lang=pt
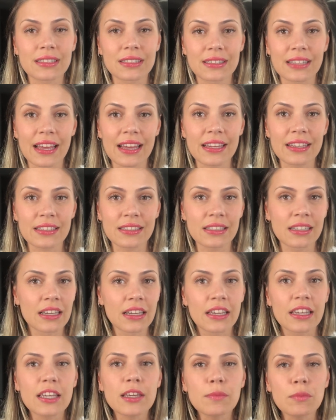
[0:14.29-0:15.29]
séries
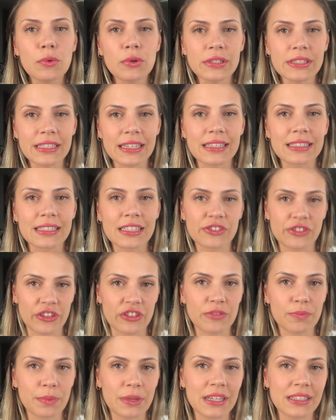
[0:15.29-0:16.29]
e músicas que a
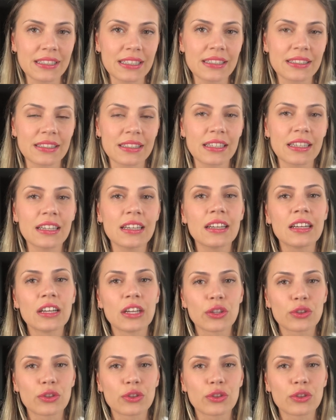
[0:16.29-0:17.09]
gente presencia